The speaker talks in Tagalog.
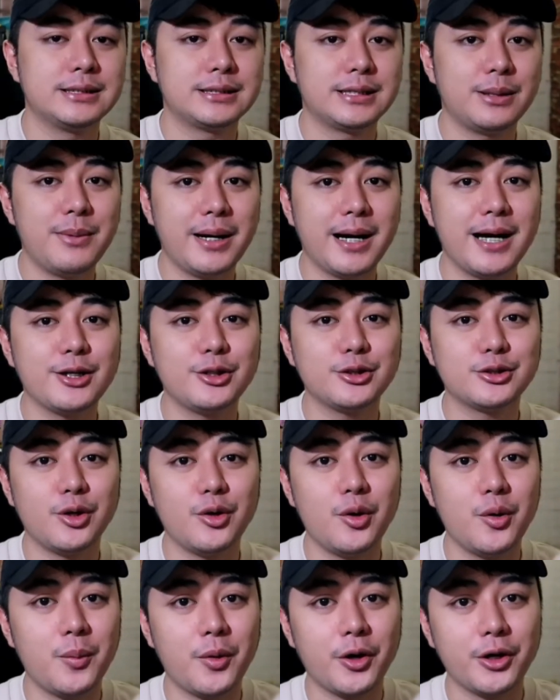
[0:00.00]
Sa mga
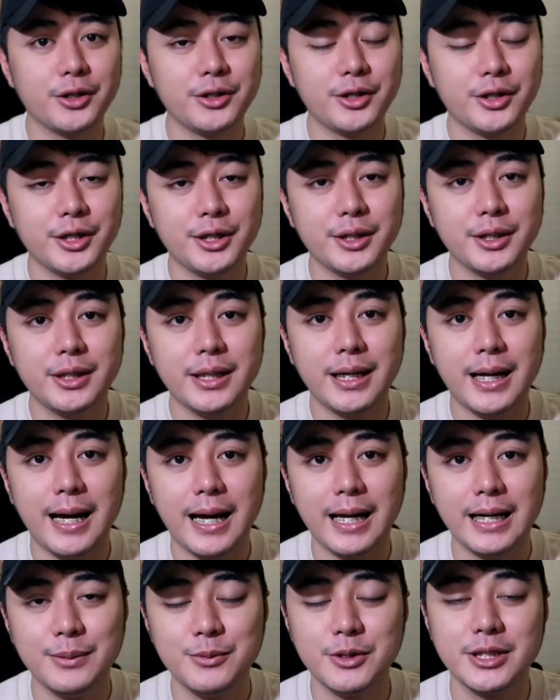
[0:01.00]
gustong umorder,
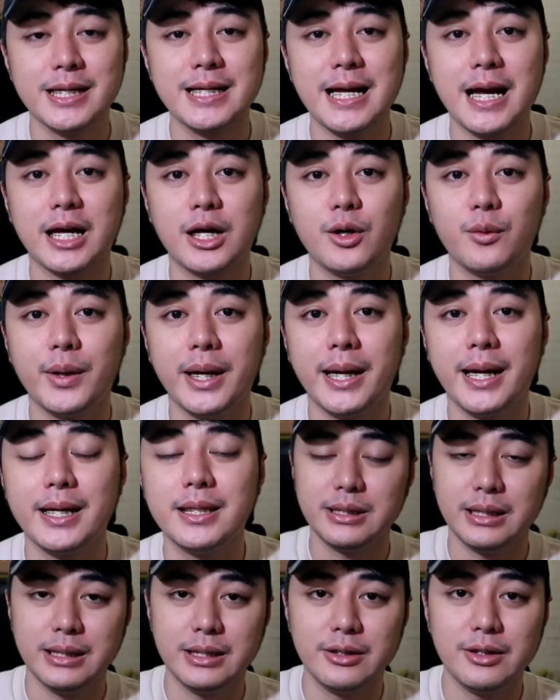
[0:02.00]
alam nyo na
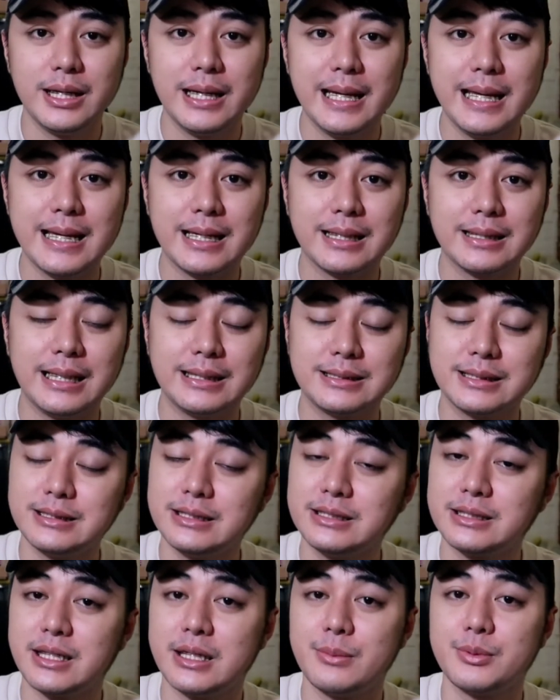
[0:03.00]
gagawin. Yung link nasa
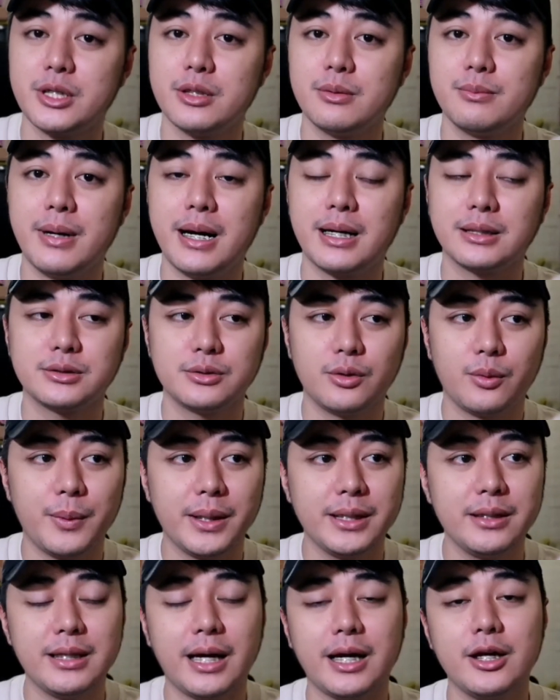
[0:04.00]
description box. So,
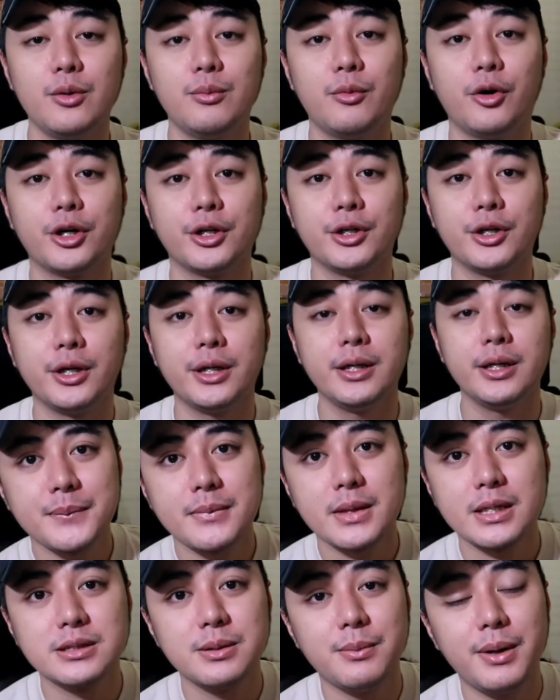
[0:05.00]
pwede na kayo umorder.
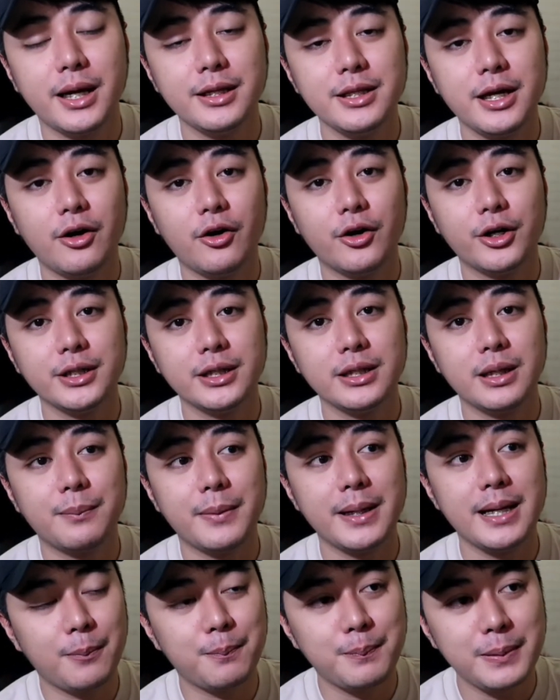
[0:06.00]
Sa mga naka-order na
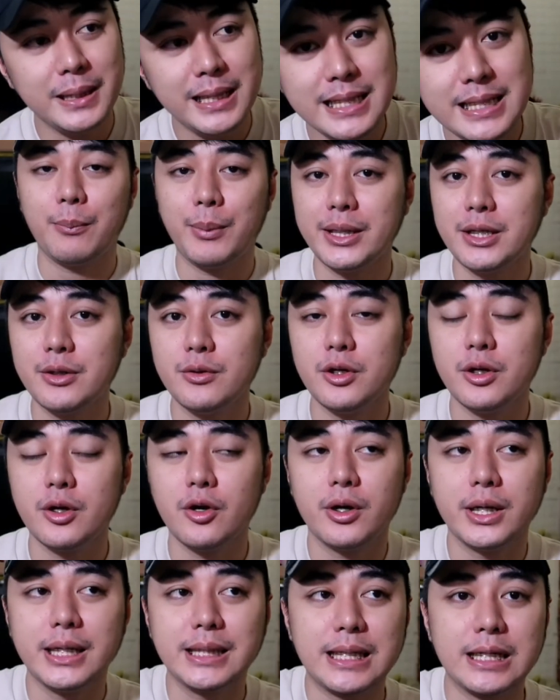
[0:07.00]
pala, please, pwede
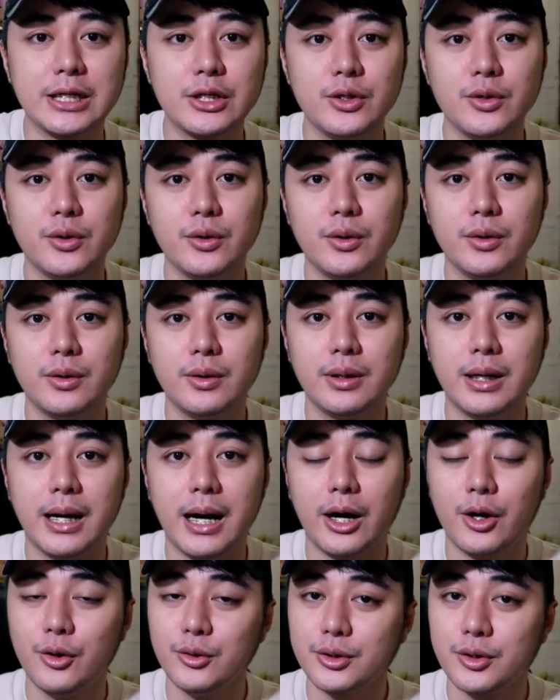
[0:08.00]
nyo itag yung
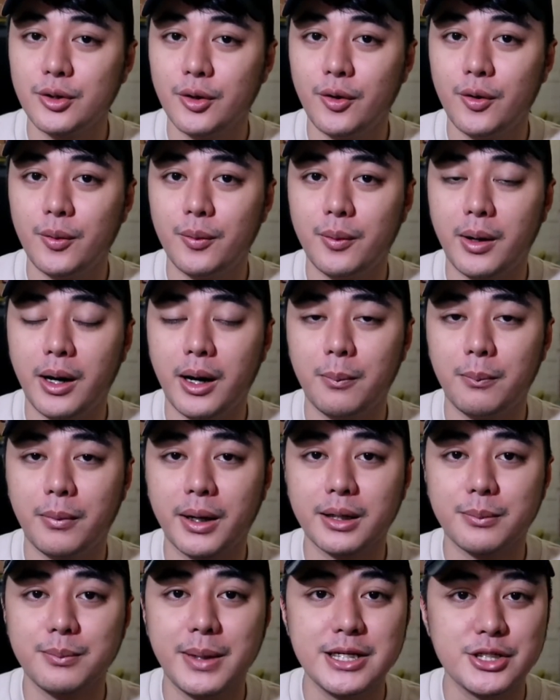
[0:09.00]
account ko, uh,
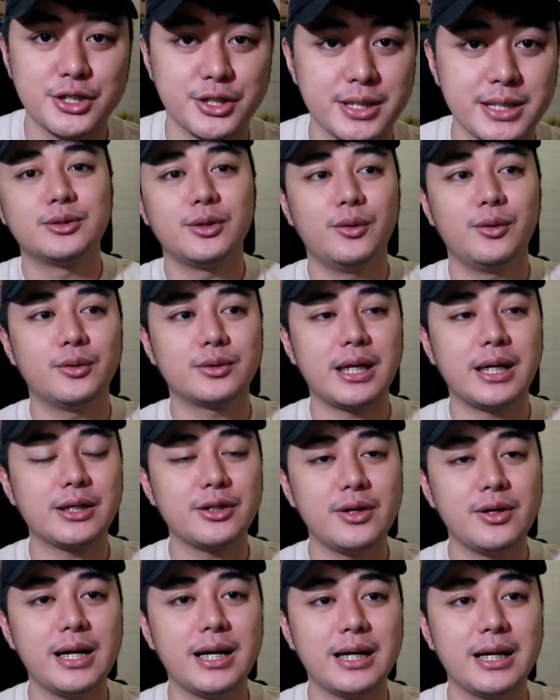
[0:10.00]
mark my shirt. So, tag
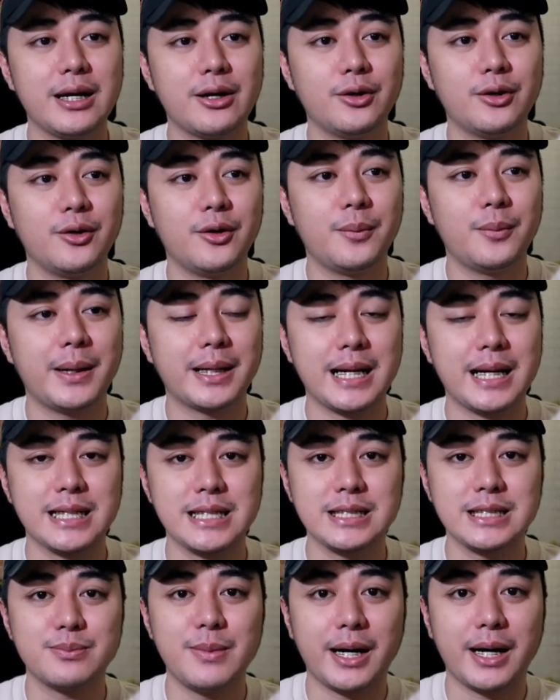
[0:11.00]
nyo lang ako para at
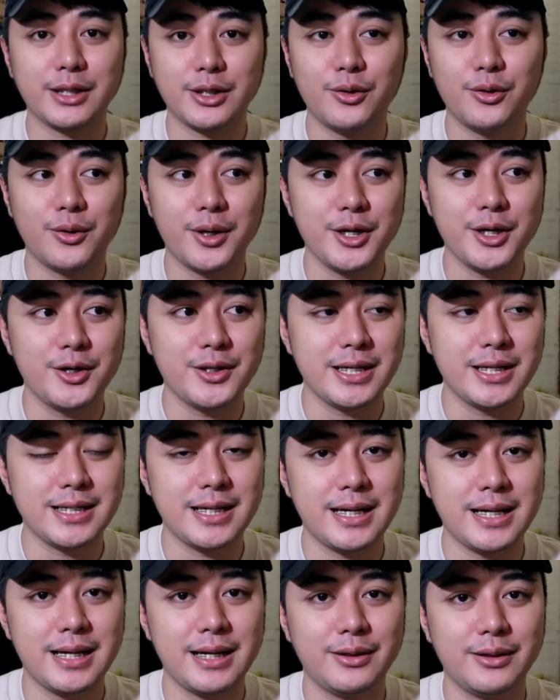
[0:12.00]
least makita ko kayo
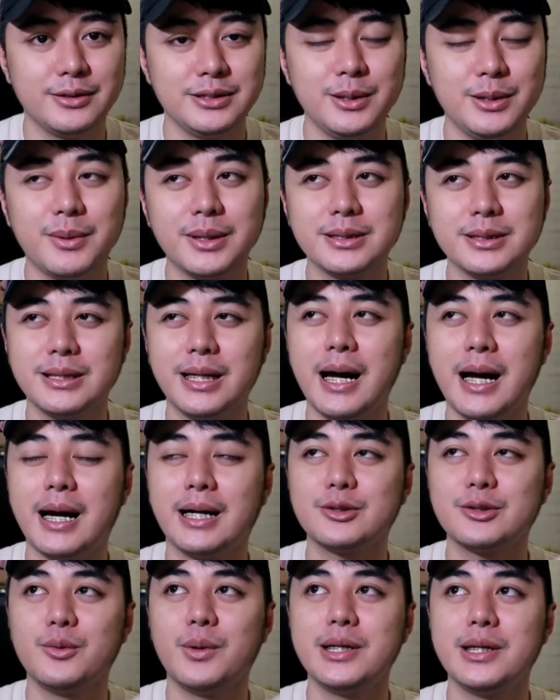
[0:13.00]
na, di ba,
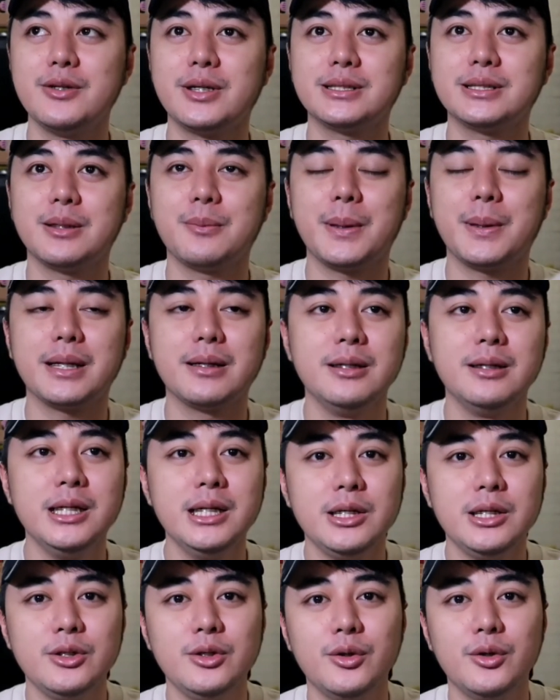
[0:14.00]
nakakatuwa yung kasi pag
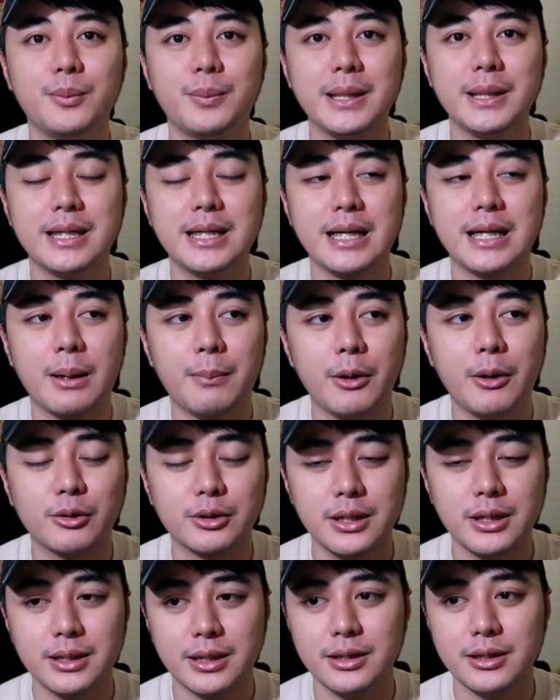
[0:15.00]
yung pinaghirapan ko
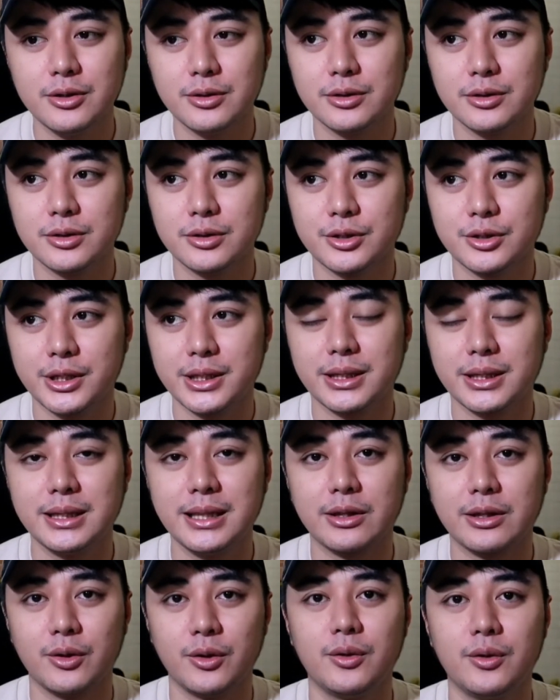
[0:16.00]
talaga yung shirt
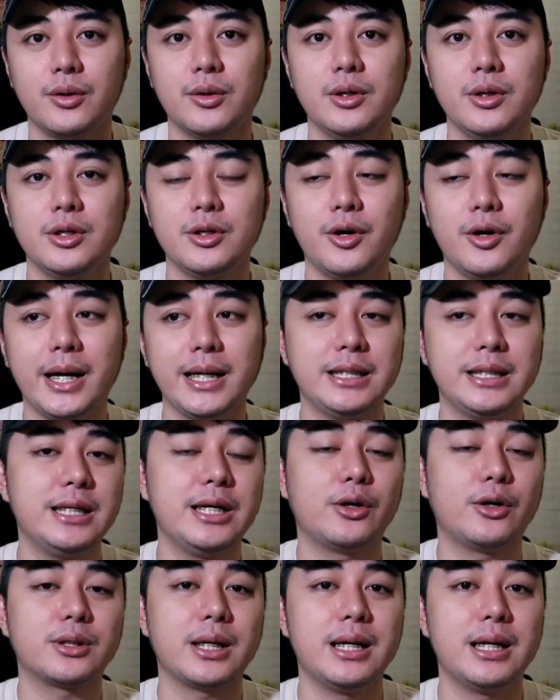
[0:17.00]
na to, yung
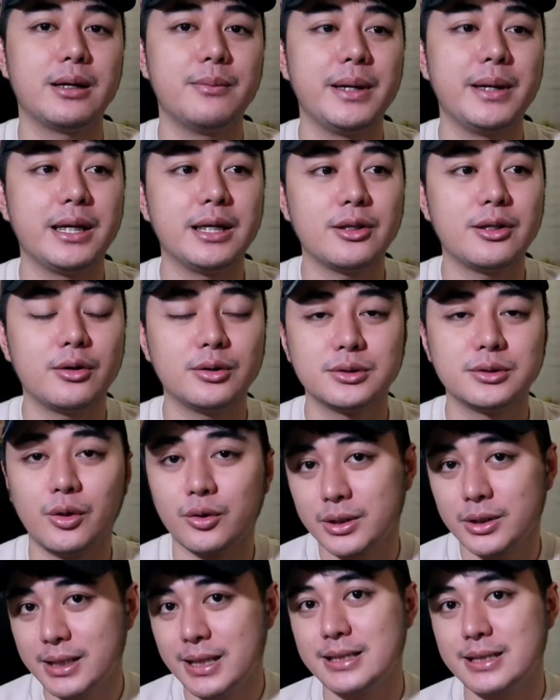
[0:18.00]
idea ko talaga, may kita kong
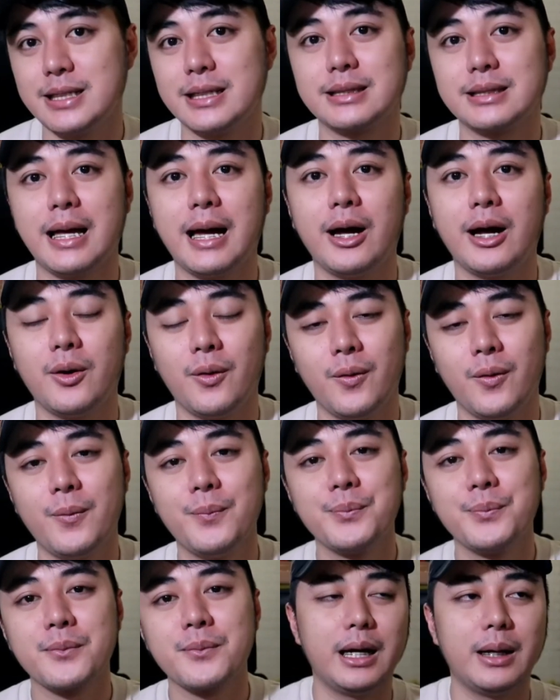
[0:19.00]
suot na ng isang tao.
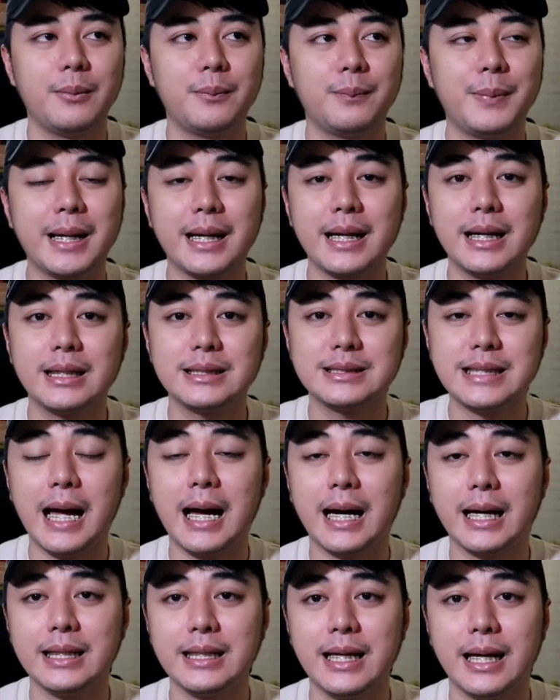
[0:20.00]
Ang um, parang
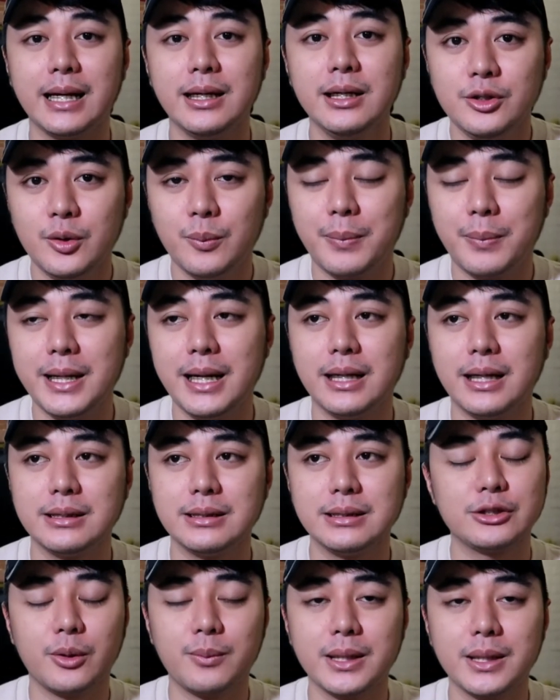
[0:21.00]
sa akin ha, ah, yung palang
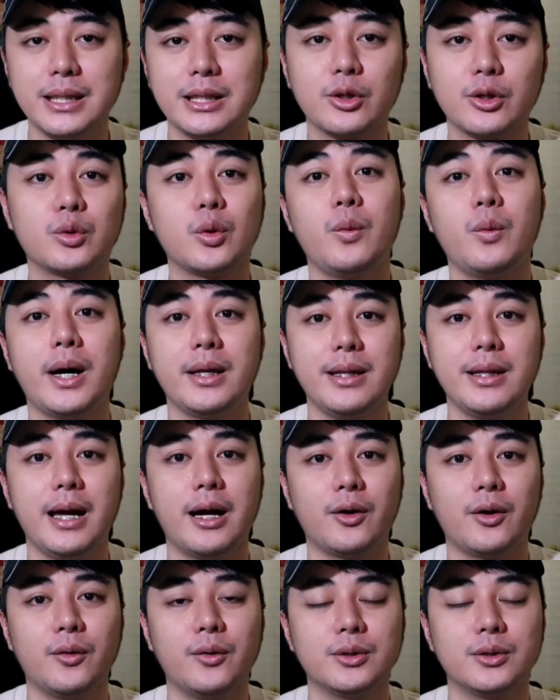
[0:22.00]
sobrang natutuwa na